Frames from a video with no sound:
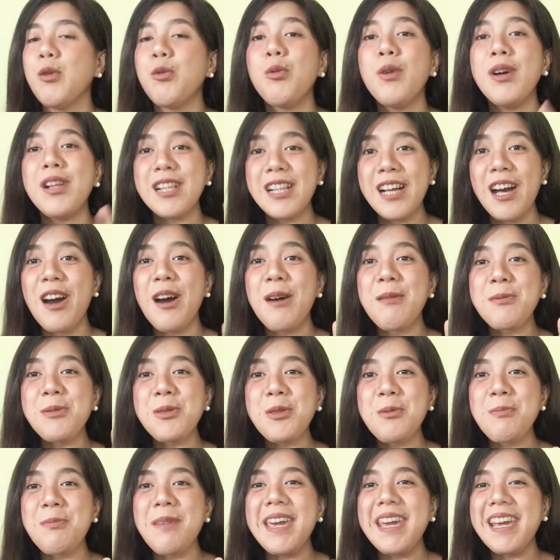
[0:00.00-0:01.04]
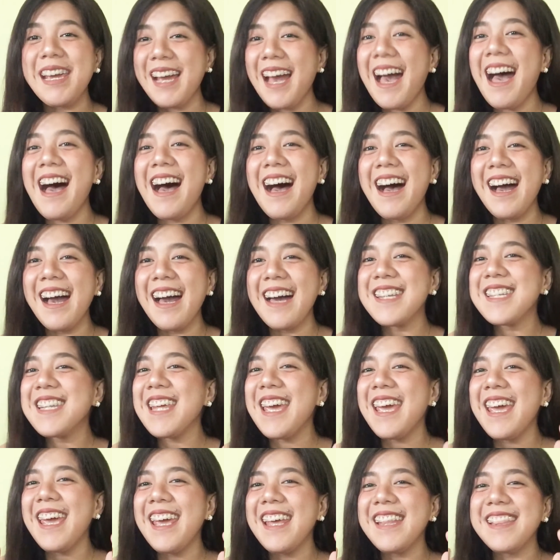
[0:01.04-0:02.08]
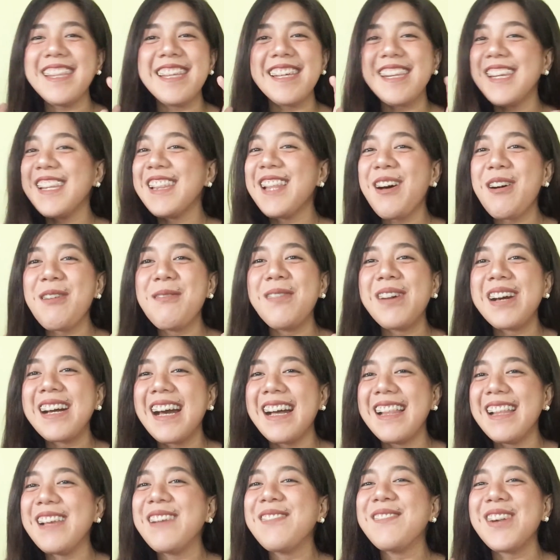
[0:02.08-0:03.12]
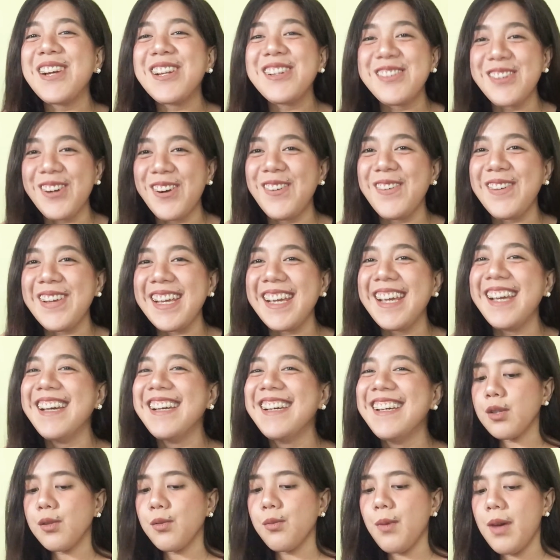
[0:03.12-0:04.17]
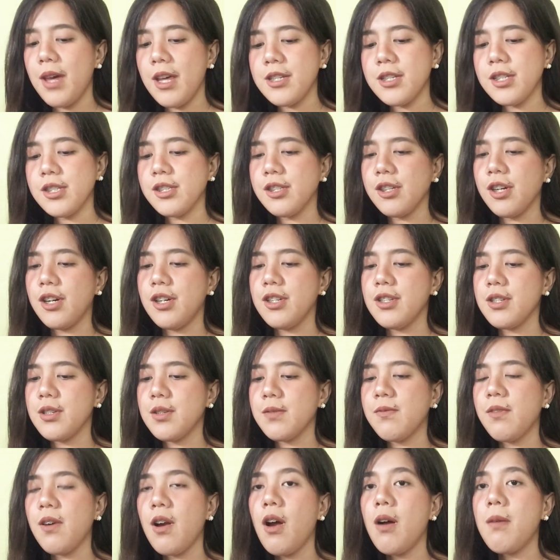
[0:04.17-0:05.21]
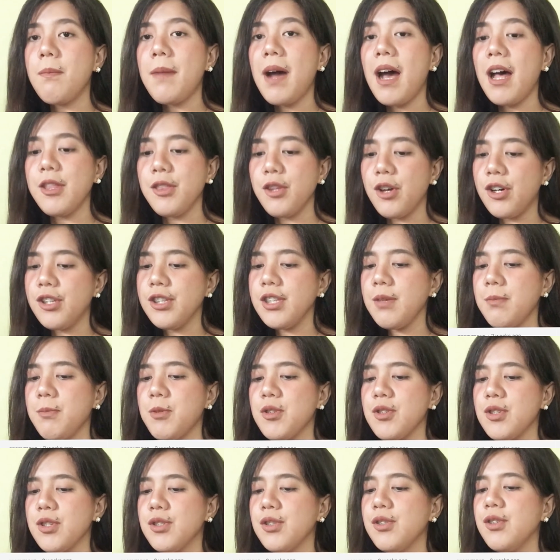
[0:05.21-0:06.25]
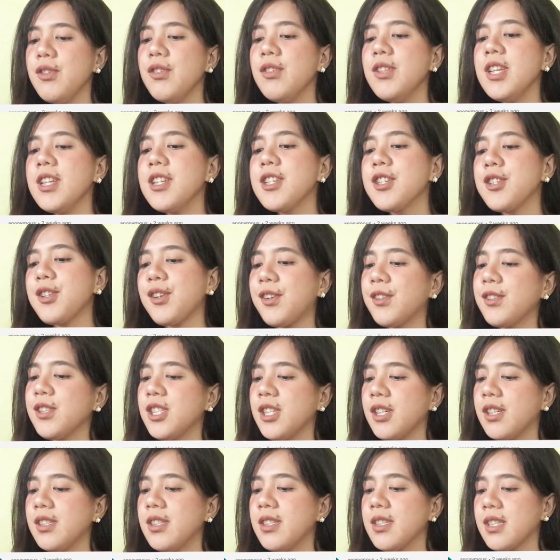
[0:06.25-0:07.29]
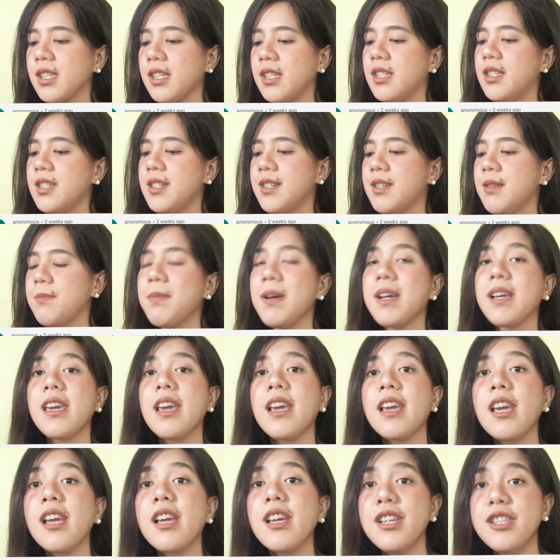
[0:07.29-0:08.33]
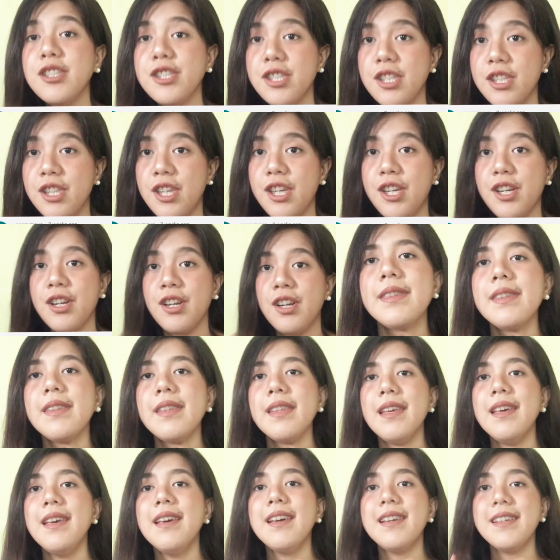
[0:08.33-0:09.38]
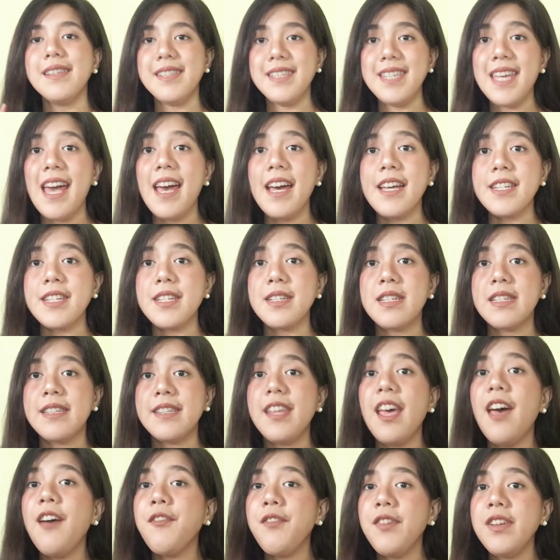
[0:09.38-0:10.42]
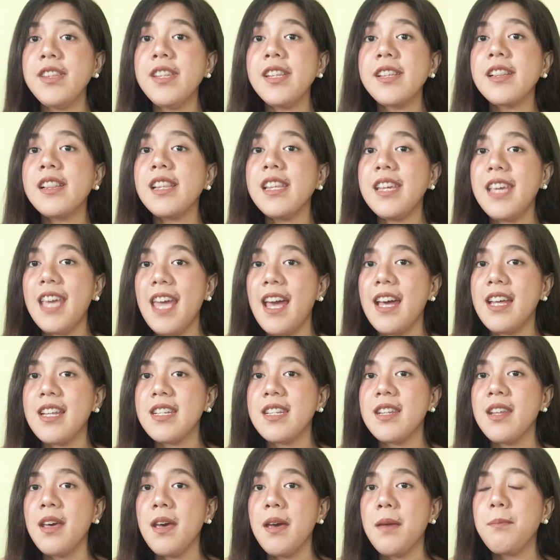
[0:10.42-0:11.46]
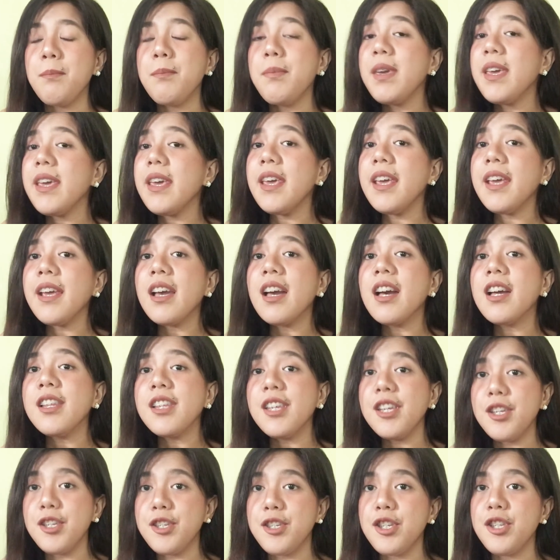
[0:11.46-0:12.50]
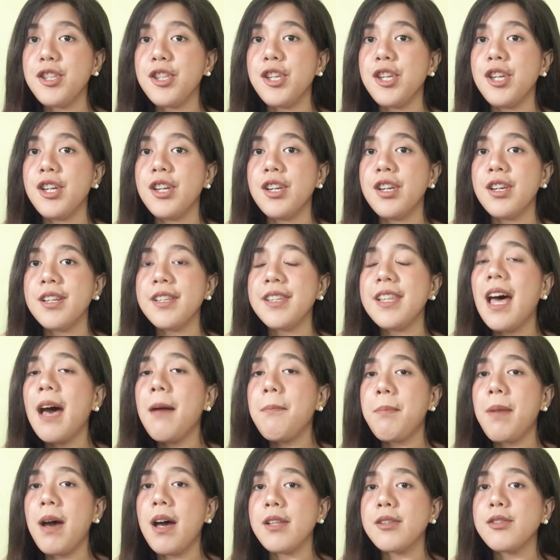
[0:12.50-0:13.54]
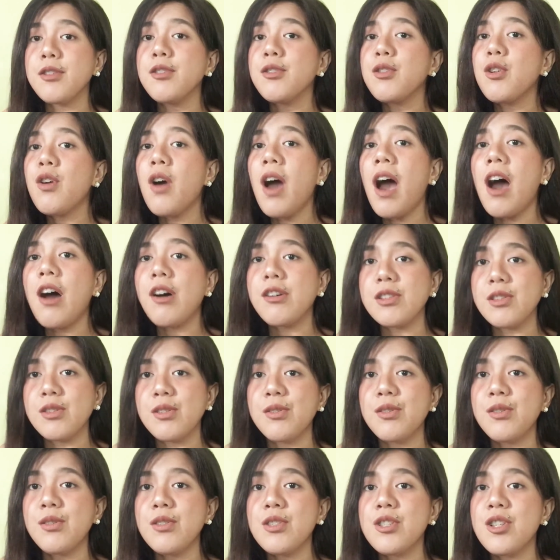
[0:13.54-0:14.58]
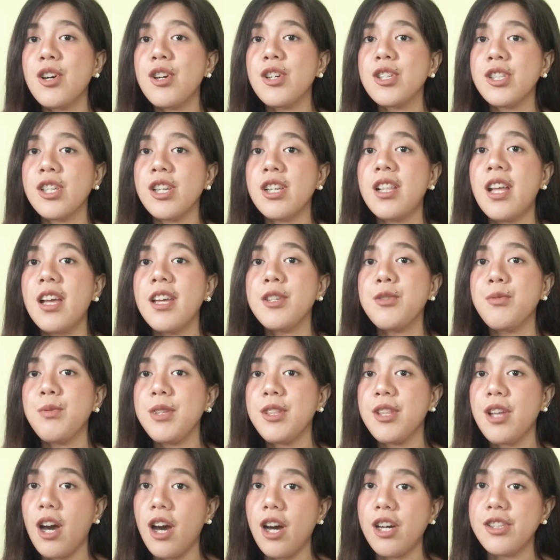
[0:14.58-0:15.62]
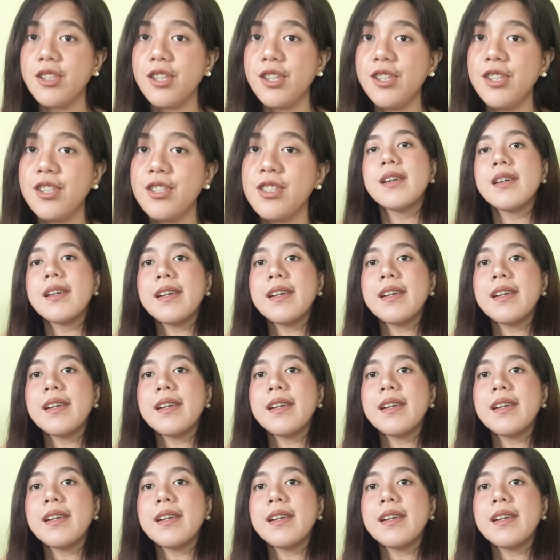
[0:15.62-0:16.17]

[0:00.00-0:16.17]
Welcome to my gang kasi di rin ako magaling mag-drawing. Next questions from Anonymous. Do you need social skills sa pagiging engineer? Yes, definitely yes. Being an engineer, dapat you know how to socialize with others.